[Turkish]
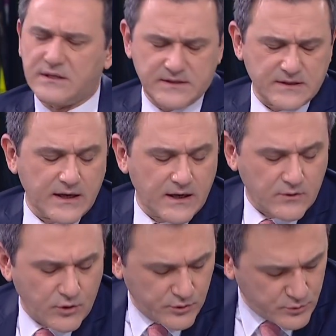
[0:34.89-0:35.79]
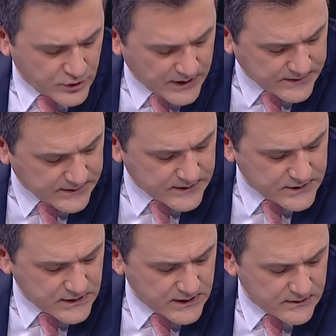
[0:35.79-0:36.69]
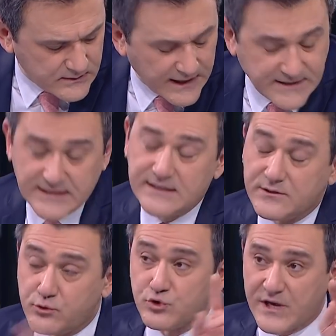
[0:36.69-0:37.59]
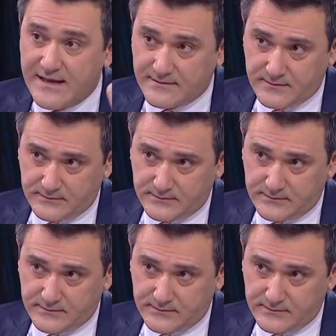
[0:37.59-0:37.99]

siteye koymuş arkadaşlar. Yani kirli düzen